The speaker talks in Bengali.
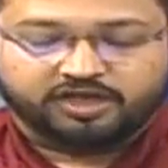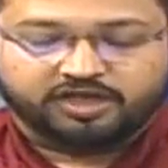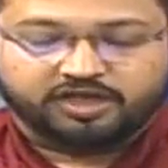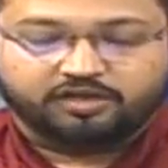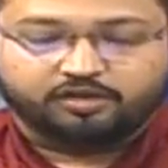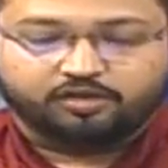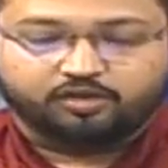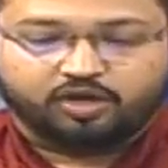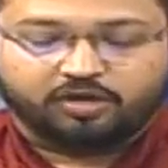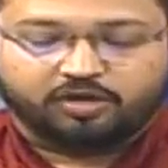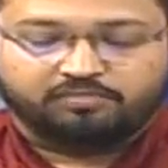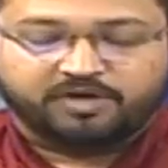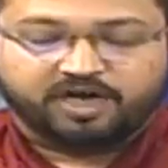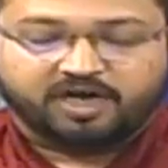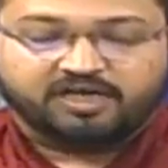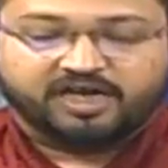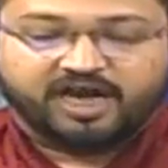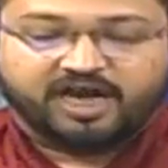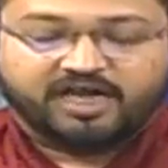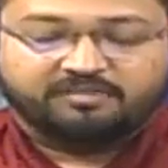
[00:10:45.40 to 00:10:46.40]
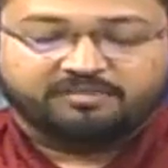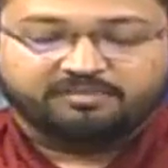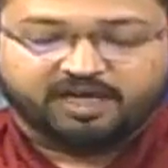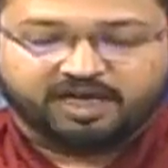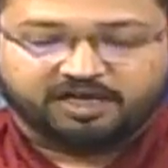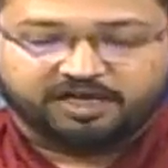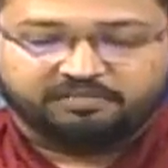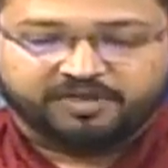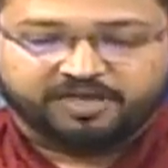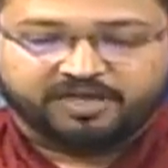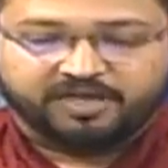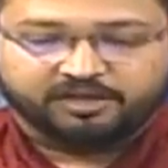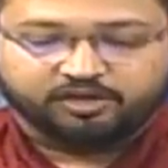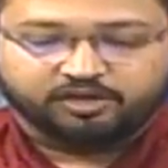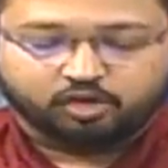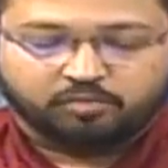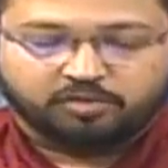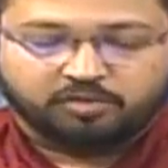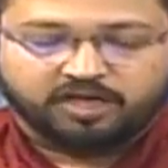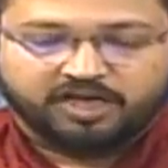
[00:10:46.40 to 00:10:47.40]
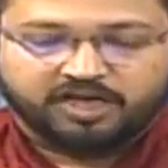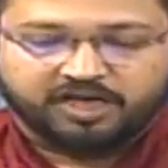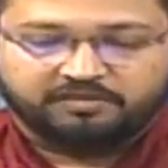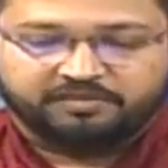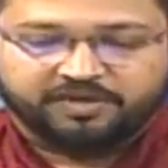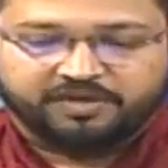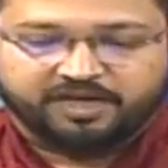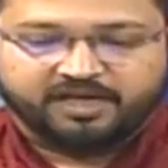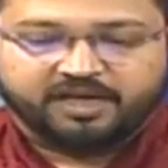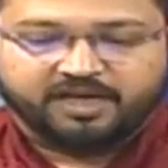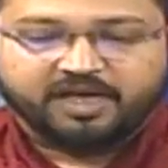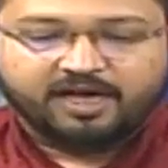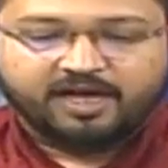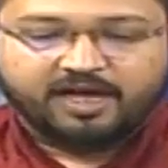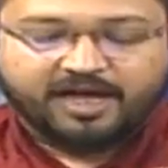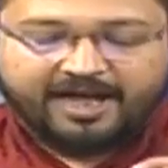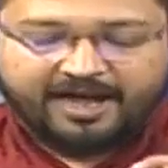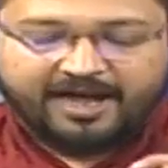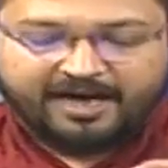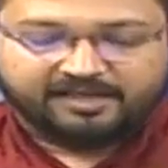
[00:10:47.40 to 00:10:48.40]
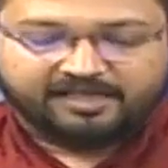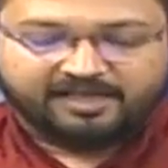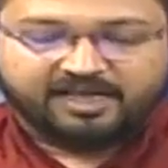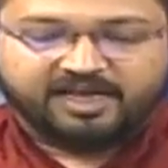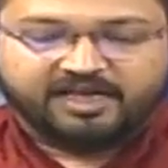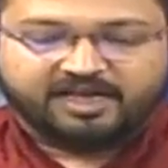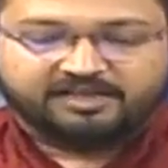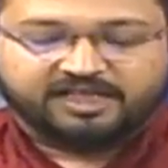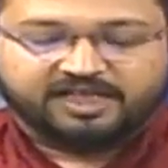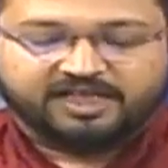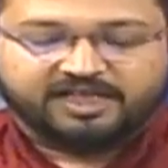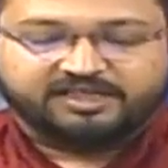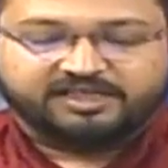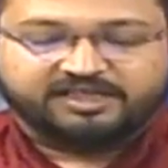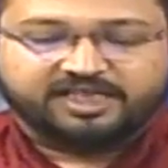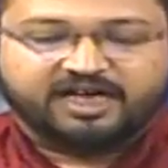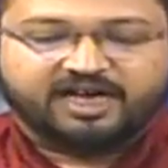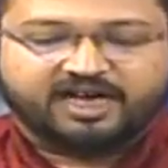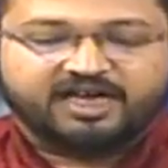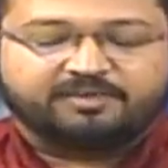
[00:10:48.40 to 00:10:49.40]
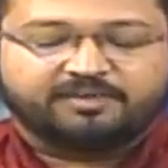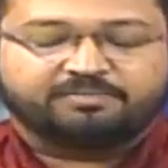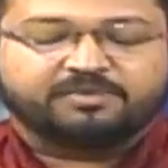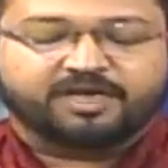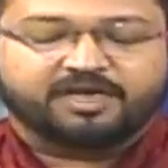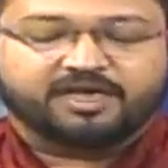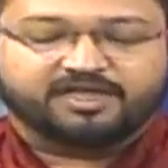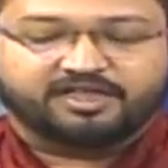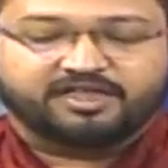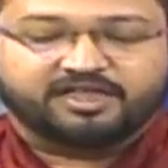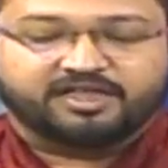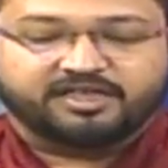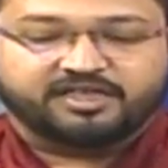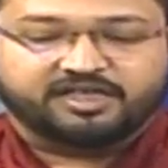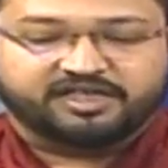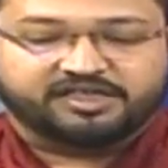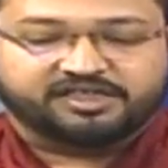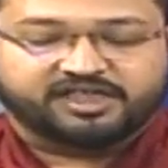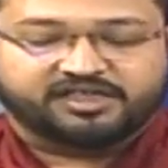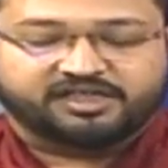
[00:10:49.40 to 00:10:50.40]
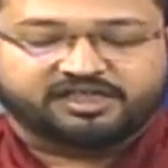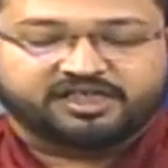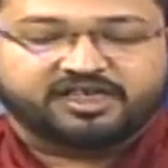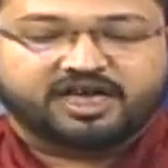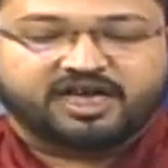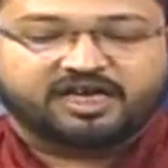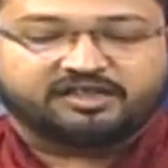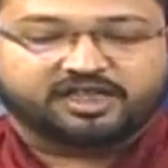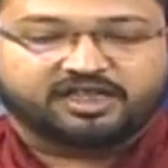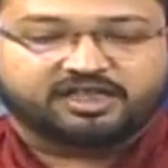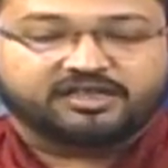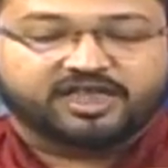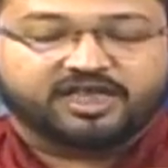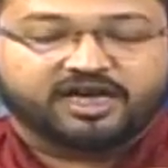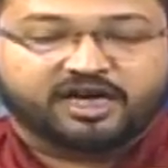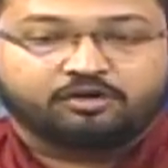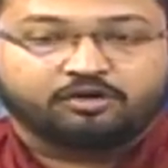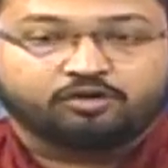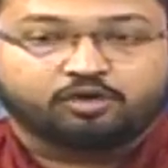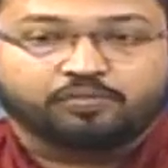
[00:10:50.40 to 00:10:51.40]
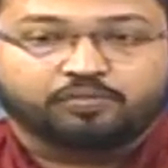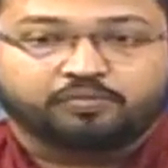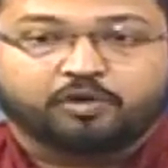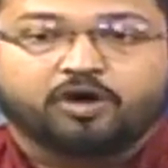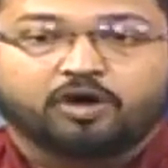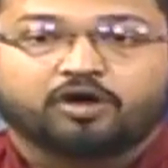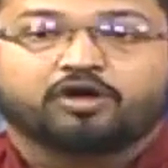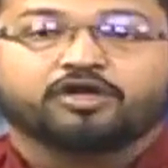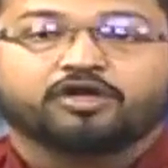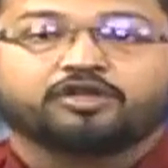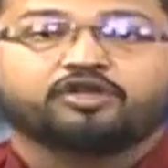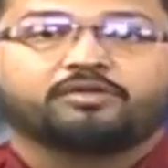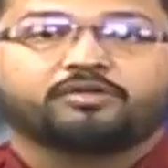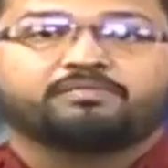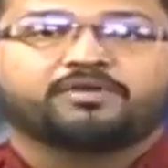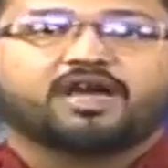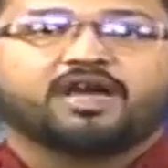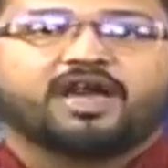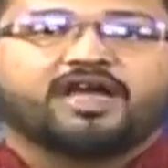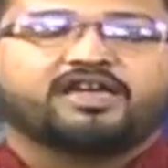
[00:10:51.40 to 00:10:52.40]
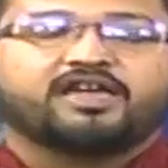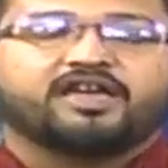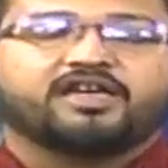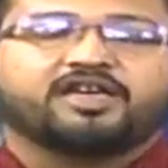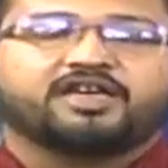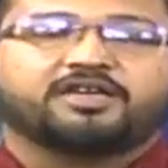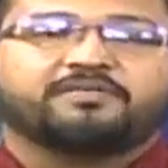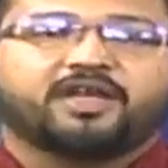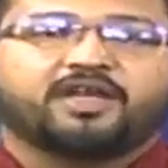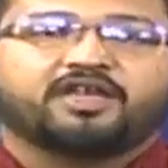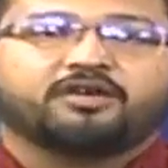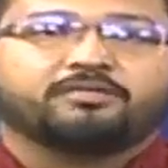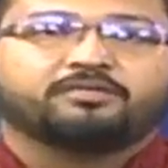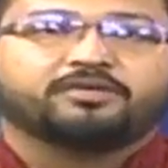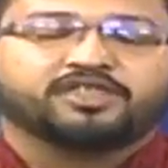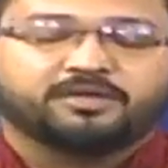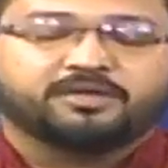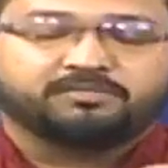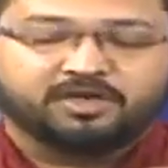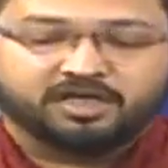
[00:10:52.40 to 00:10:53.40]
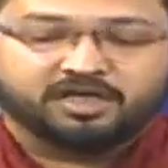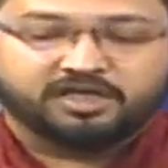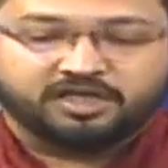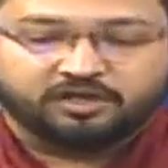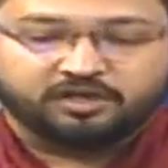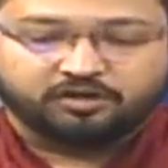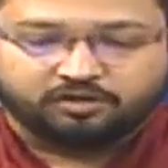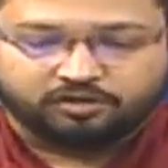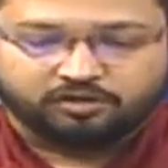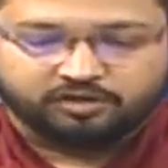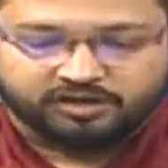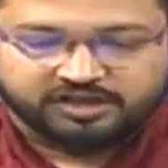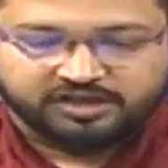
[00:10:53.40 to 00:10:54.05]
কিন্তু আপনার টাইম লাগবে সময় লাগবে একটা ডাক্তারের জায়গায় আপনাকে তিনটে চারটে ডাক্তার দেখানোর পর হয়তো আপনার আইডেন্টিফাই হবে যে আপনার কি রোগ হয়েছে